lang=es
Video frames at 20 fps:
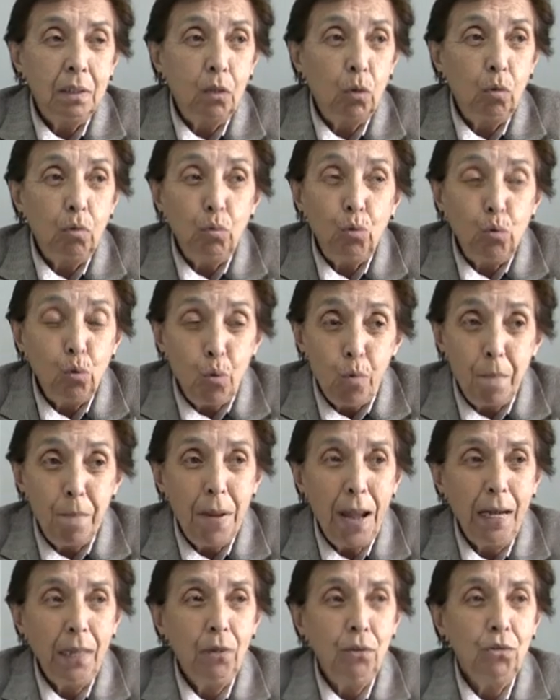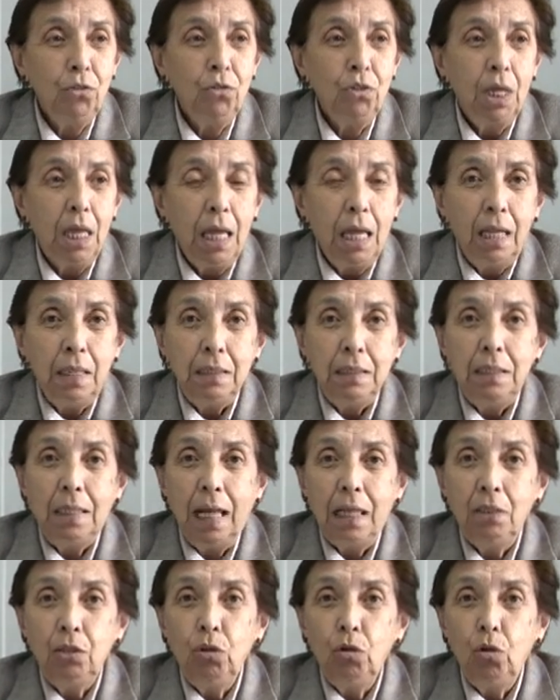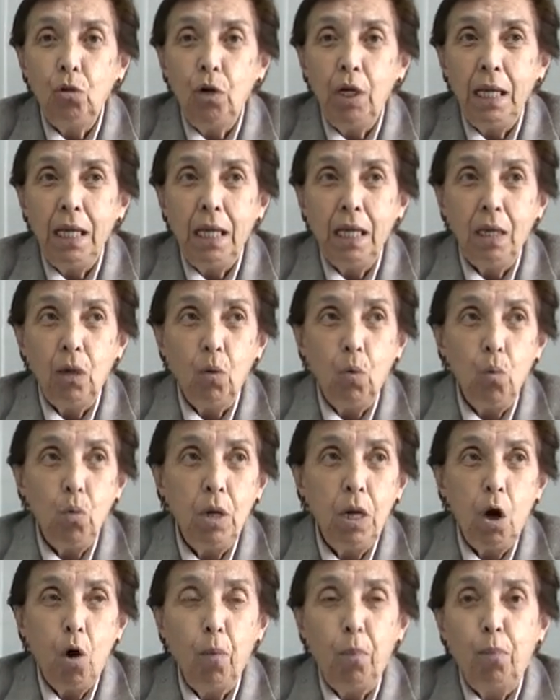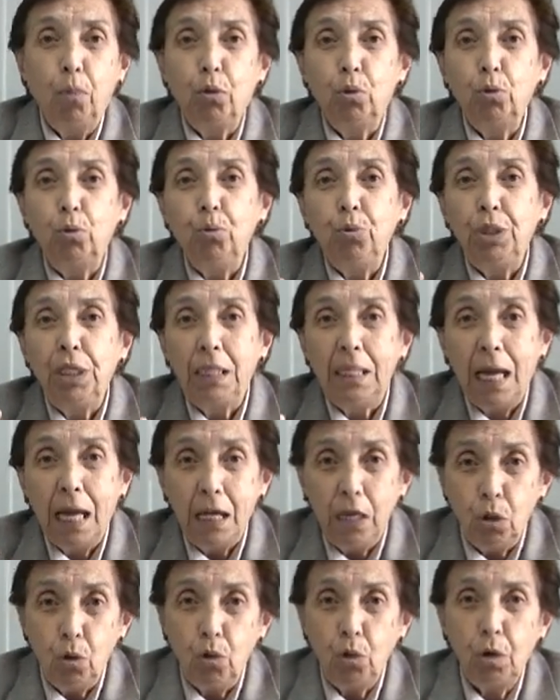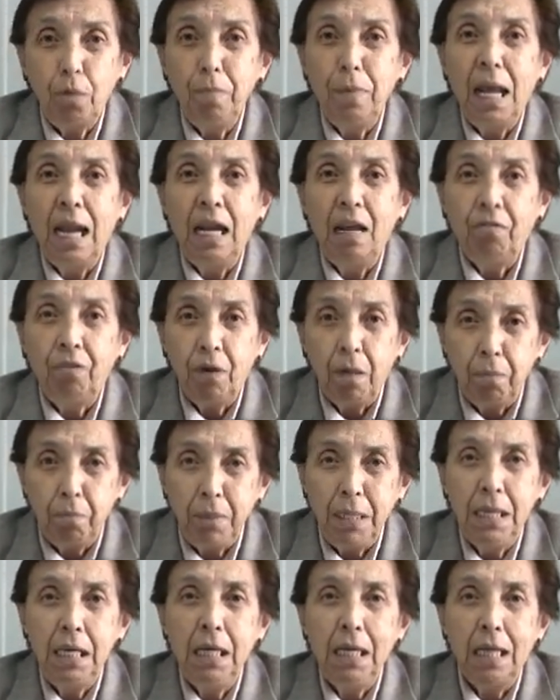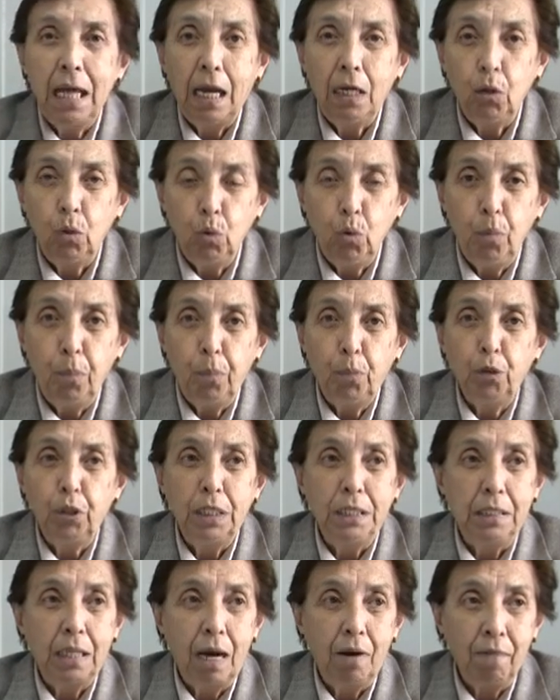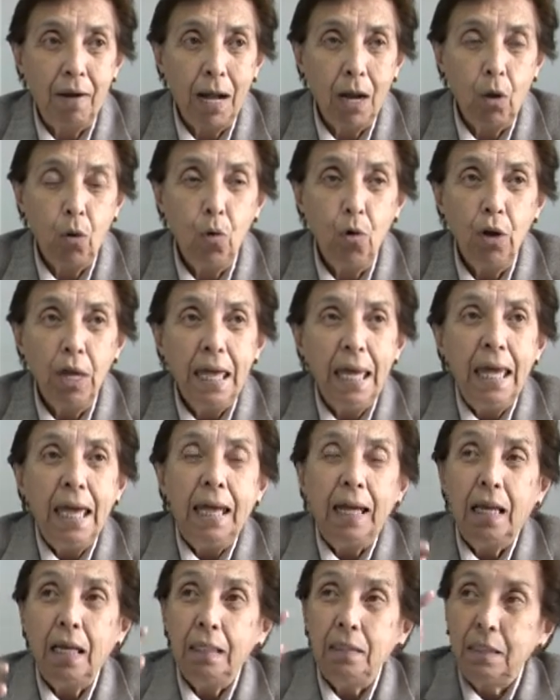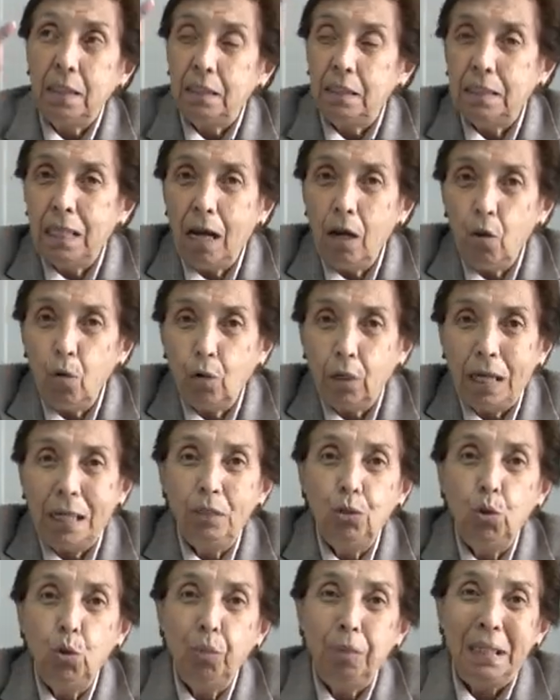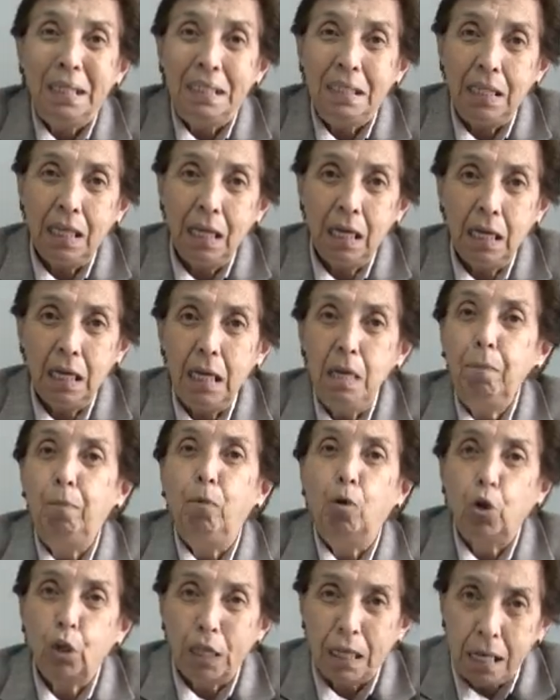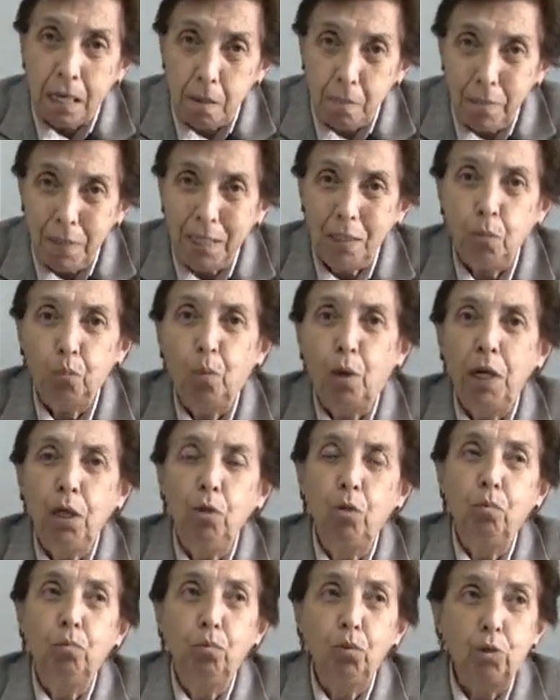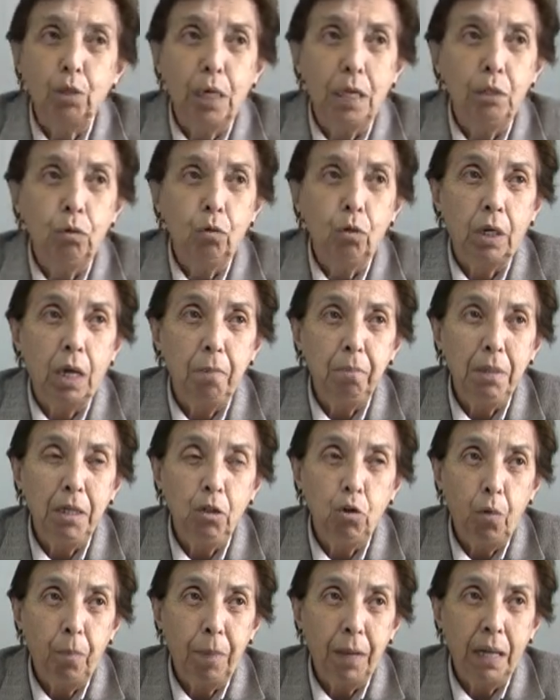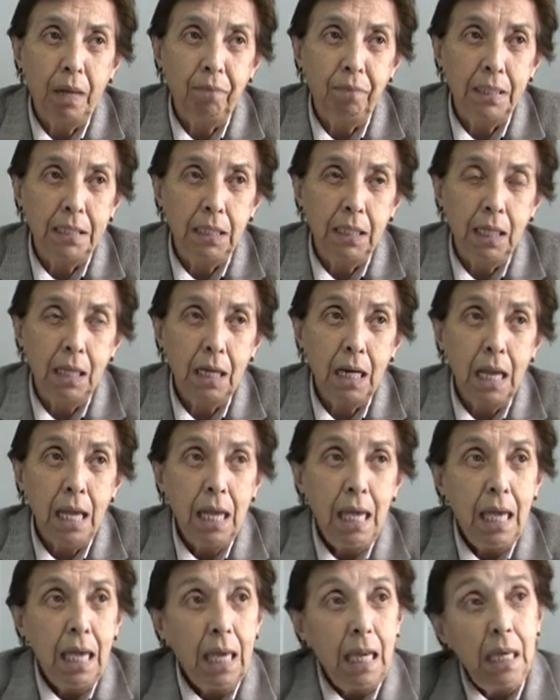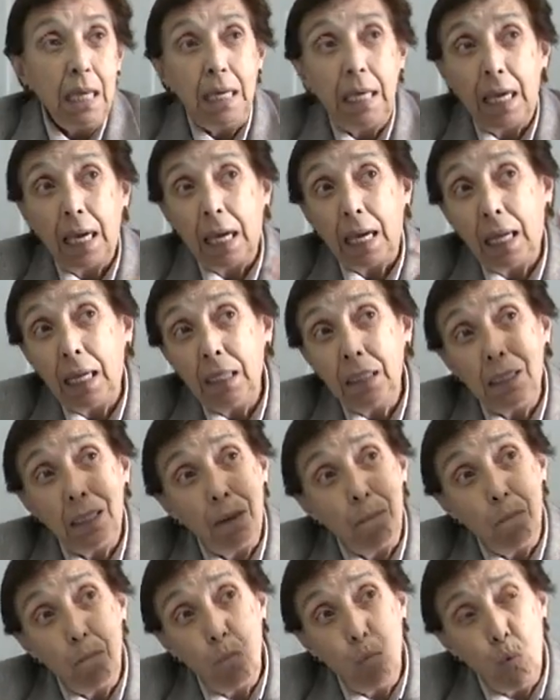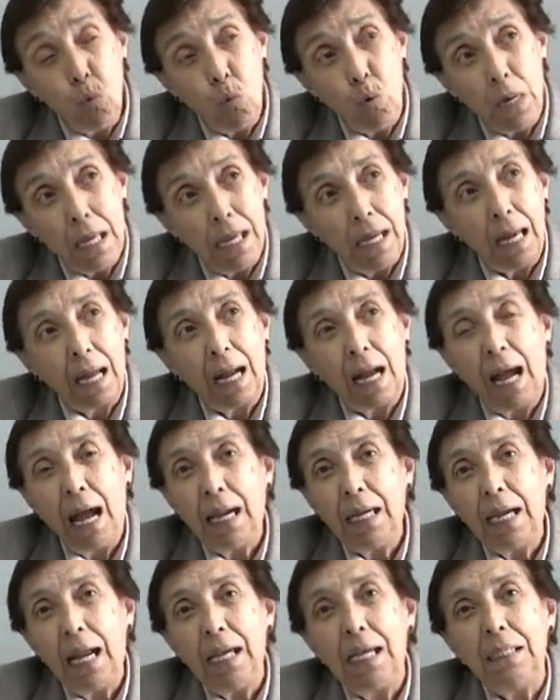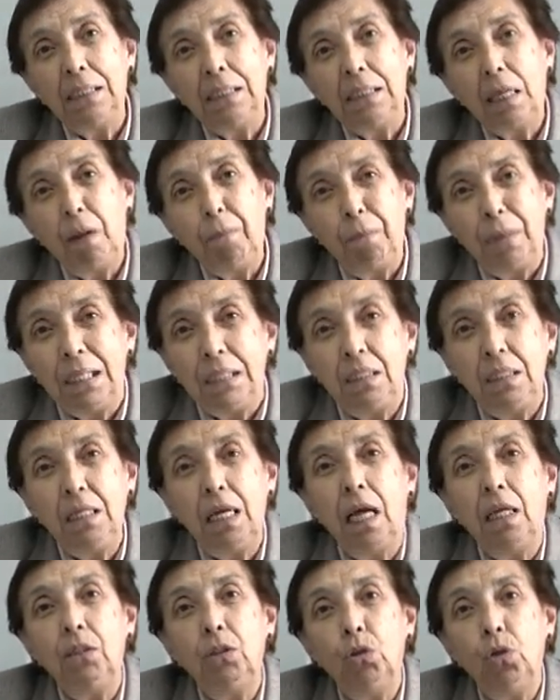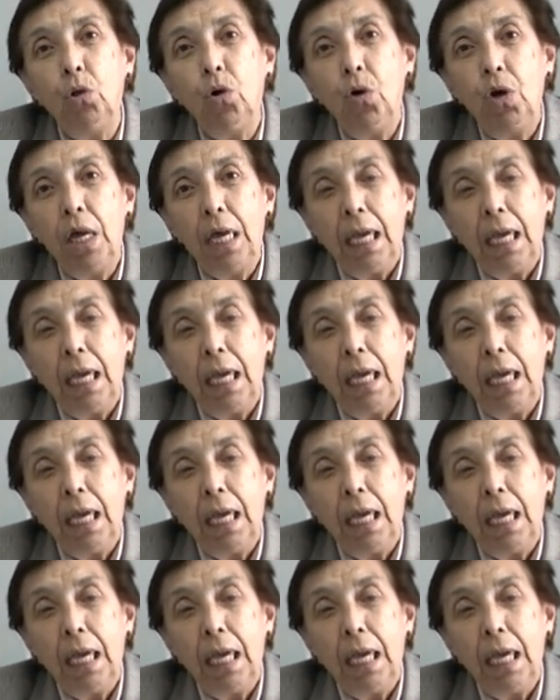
con sus manos, dándole una oportunidad enorme a la familia, al grupo de trabajo que se está logrando vender y porque él mismo ha ido buscando caminos para vender y que gente muy lejana le está apreciando